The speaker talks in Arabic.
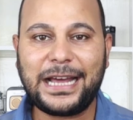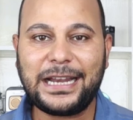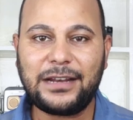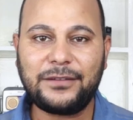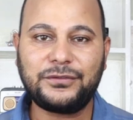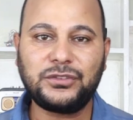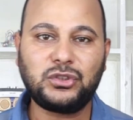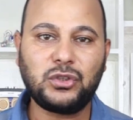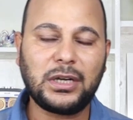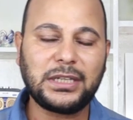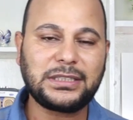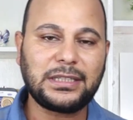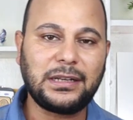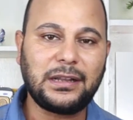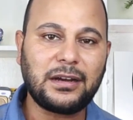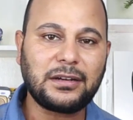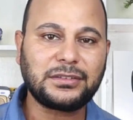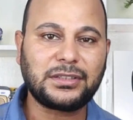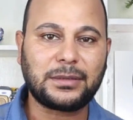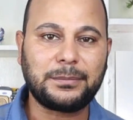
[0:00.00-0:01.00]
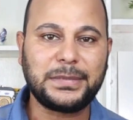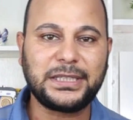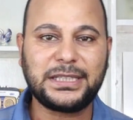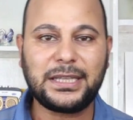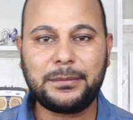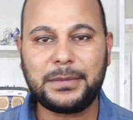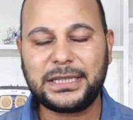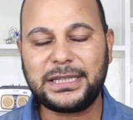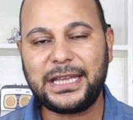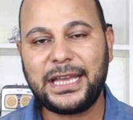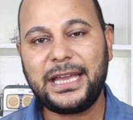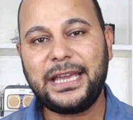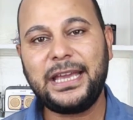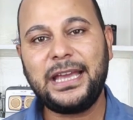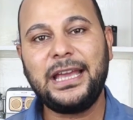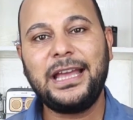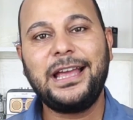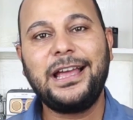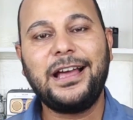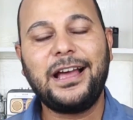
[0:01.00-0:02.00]
على الفيديوهات اللي اكتر من 8
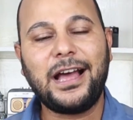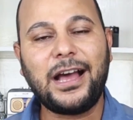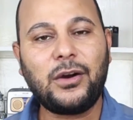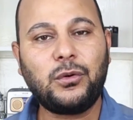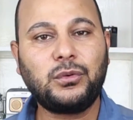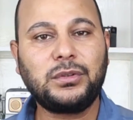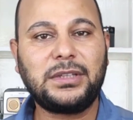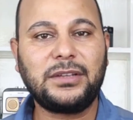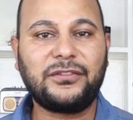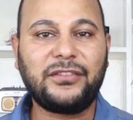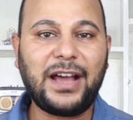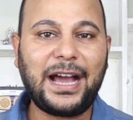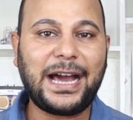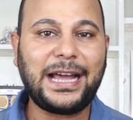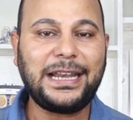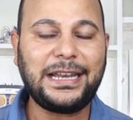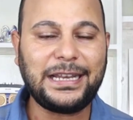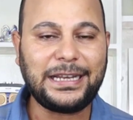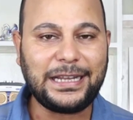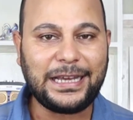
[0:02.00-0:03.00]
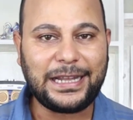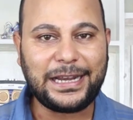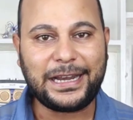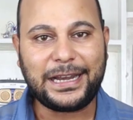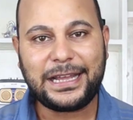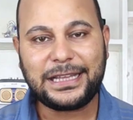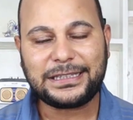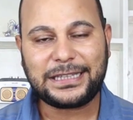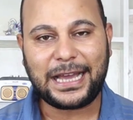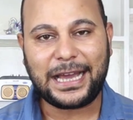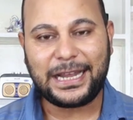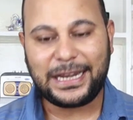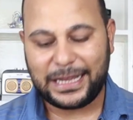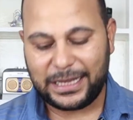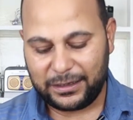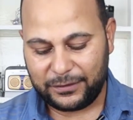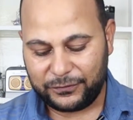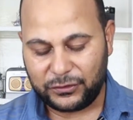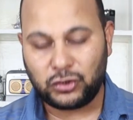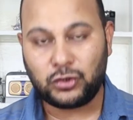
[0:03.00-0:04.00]
دقائق او تفعل الاعلانات
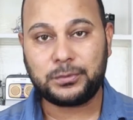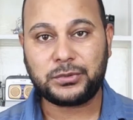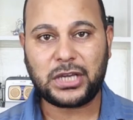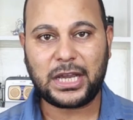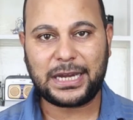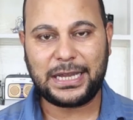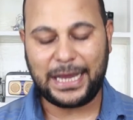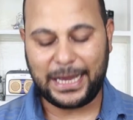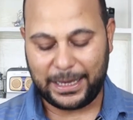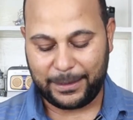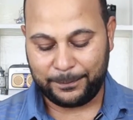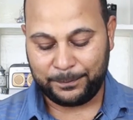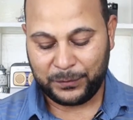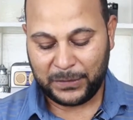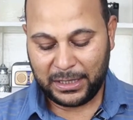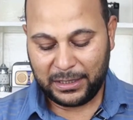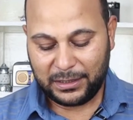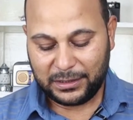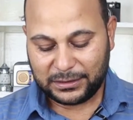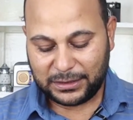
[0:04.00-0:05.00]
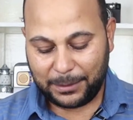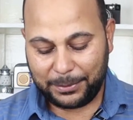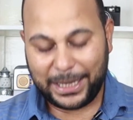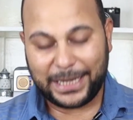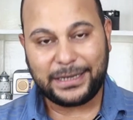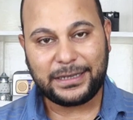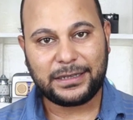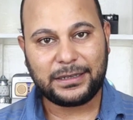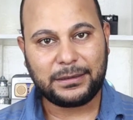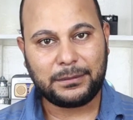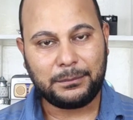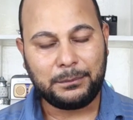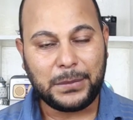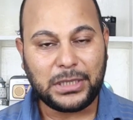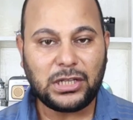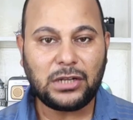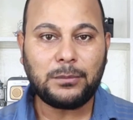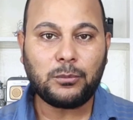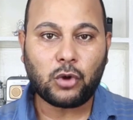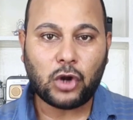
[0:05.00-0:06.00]
على الفيديو بشكل عام طبعا
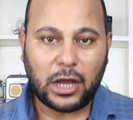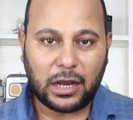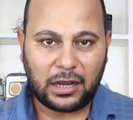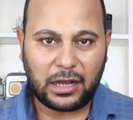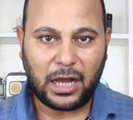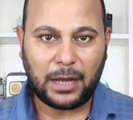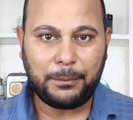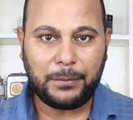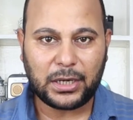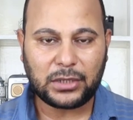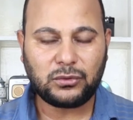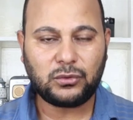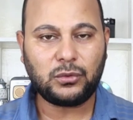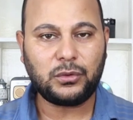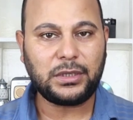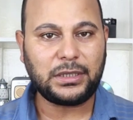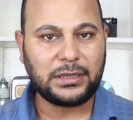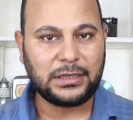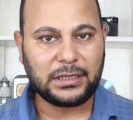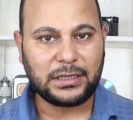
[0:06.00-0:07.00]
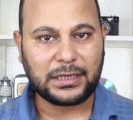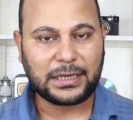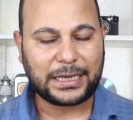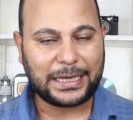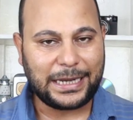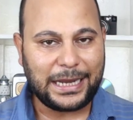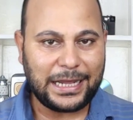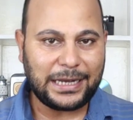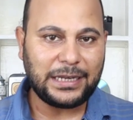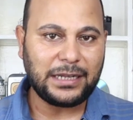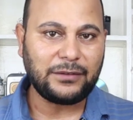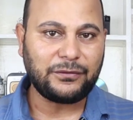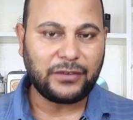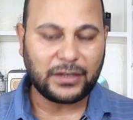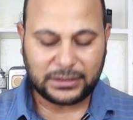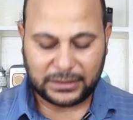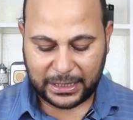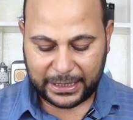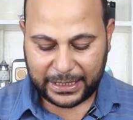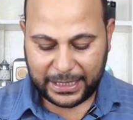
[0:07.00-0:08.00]
من المرجح برضو ان خلال
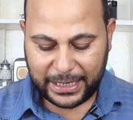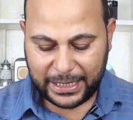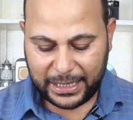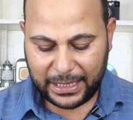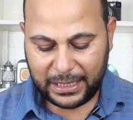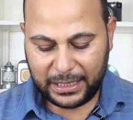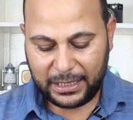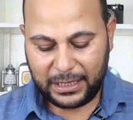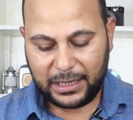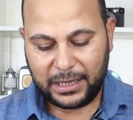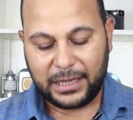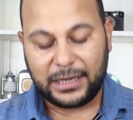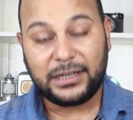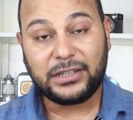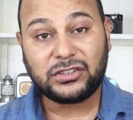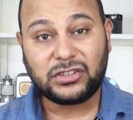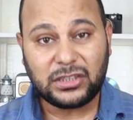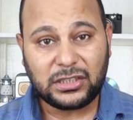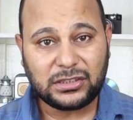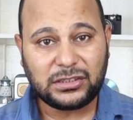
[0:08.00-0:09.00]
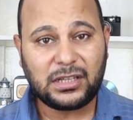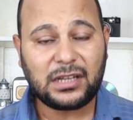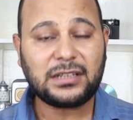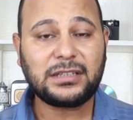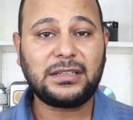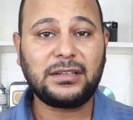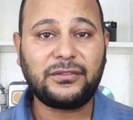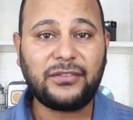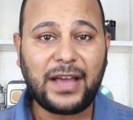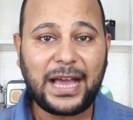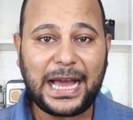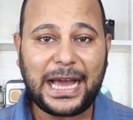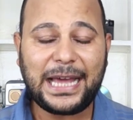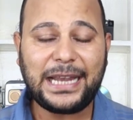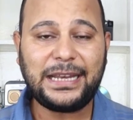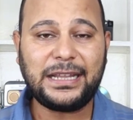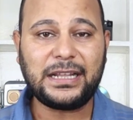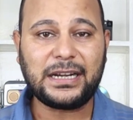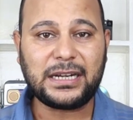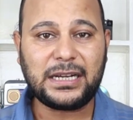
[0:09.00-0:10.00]
الفتره الجايه ان تقدر
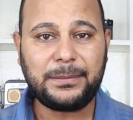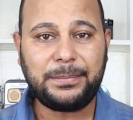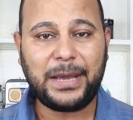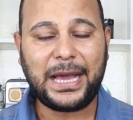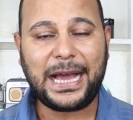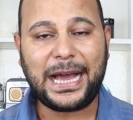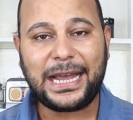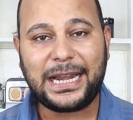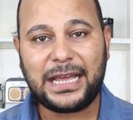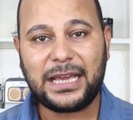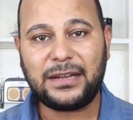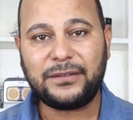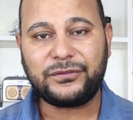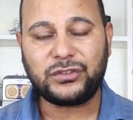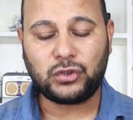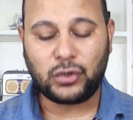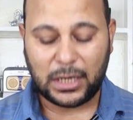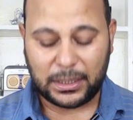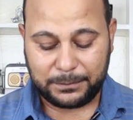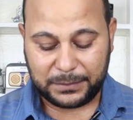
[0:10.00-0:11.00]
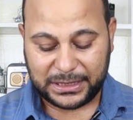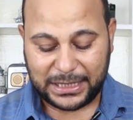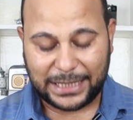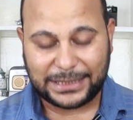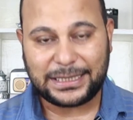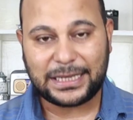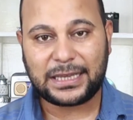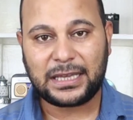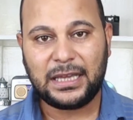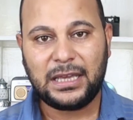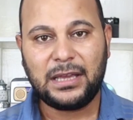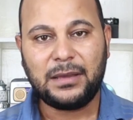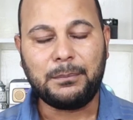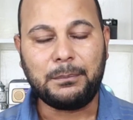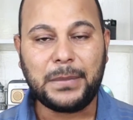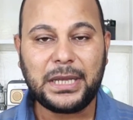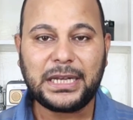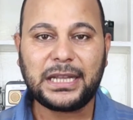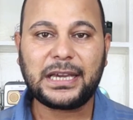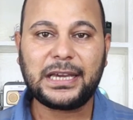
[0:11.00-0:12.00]
تفعل الربح على الفيديوهات بتاعتك
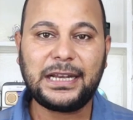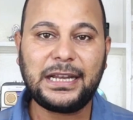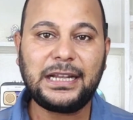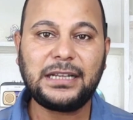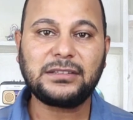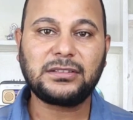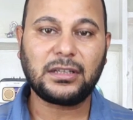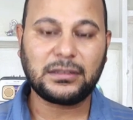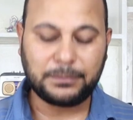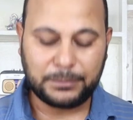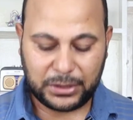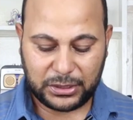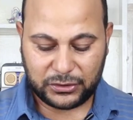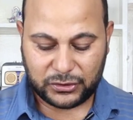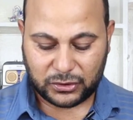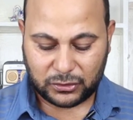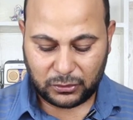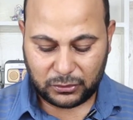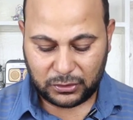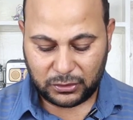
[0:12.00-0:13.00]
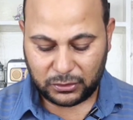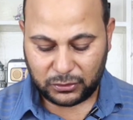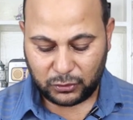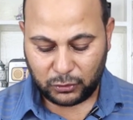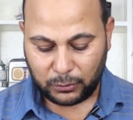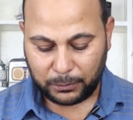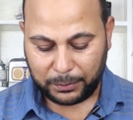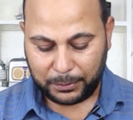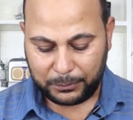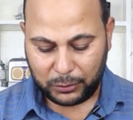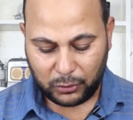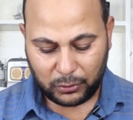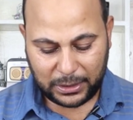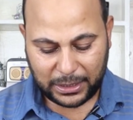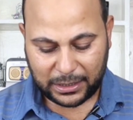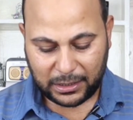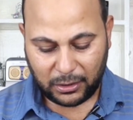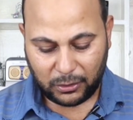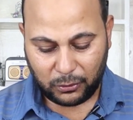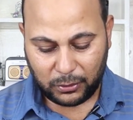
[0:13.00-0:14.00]
من خلال تطبيق استوديو يوتيوب بيقول
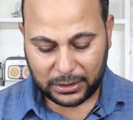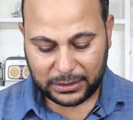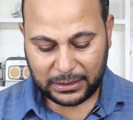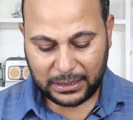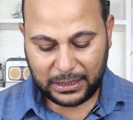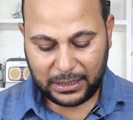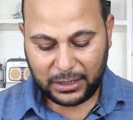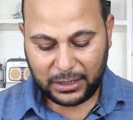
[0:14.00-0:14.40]
لك اهوت